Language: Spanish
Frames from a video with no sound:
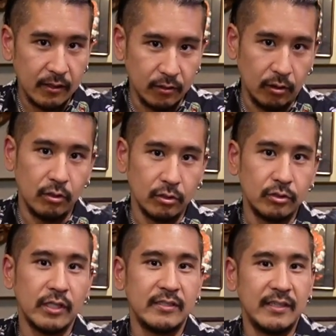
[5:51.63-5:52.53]
¿no?
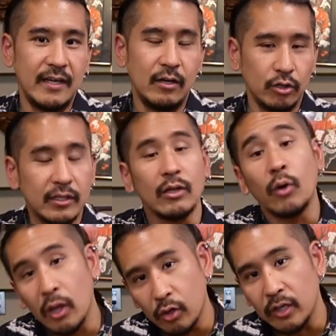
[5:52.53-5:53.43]
los que sí los
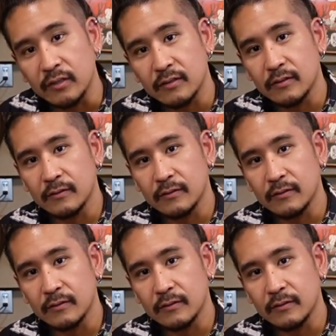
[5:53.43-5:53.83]
tatuadores.